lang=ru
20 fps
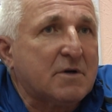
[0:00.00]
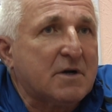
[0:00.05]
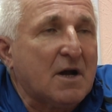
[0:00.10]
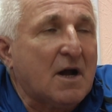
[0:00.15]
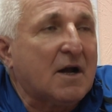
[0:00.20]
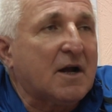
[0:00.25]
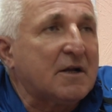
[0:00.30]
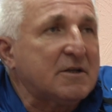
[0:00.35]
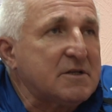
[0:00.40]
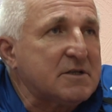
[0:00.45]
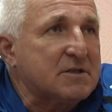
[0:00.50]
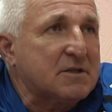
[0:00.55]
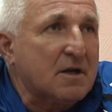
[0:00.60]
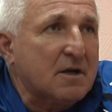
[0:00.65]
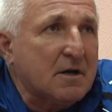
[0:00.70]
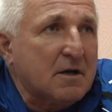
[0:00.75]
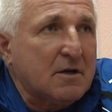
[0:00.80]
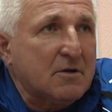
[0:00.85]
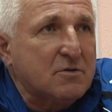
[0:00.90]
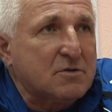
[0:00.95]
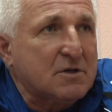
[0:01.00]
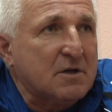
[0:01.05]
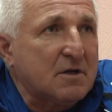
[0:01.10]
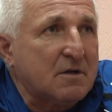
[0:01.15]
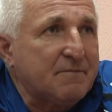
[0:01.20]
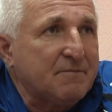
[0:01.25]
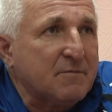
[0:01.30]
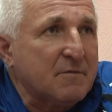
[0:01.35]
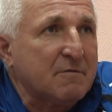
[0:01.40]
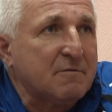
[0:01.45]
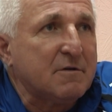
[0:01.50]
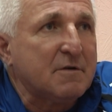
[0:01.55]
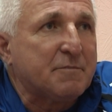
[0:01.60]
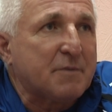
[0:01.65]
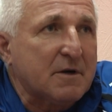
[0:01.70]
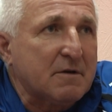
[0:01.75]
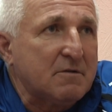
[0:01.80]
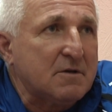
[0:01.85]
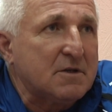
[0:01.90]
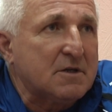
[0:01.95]
как они стараются
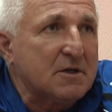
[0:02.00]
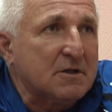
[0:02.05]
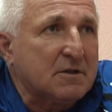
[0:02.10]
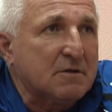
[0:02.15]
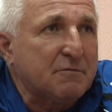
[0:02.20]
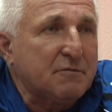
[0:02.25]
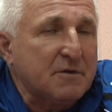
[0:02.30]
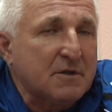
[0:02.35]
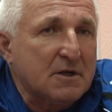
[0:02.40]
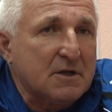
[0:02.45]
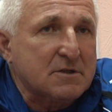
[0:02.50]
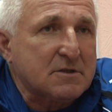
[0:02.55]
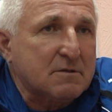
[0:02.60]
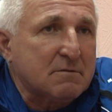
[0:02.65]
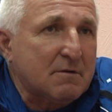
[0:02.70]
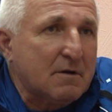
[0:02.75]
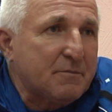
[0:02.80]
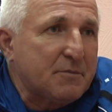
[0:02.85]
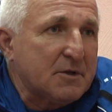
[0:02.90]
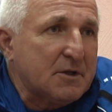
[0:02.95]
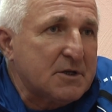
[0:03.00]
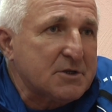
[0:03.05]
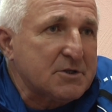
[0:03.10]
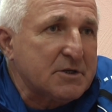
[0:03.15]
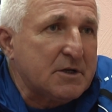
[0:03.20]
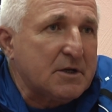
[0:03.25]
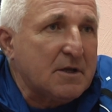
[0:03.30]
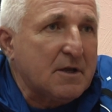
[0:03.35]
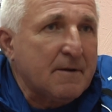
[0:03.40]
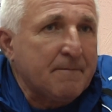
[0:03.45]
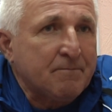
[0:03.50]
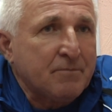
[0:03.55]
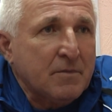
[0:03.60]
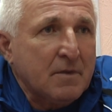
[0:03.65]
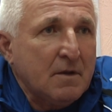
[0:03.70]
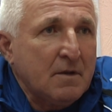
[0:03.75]
выправить это финансовое положение,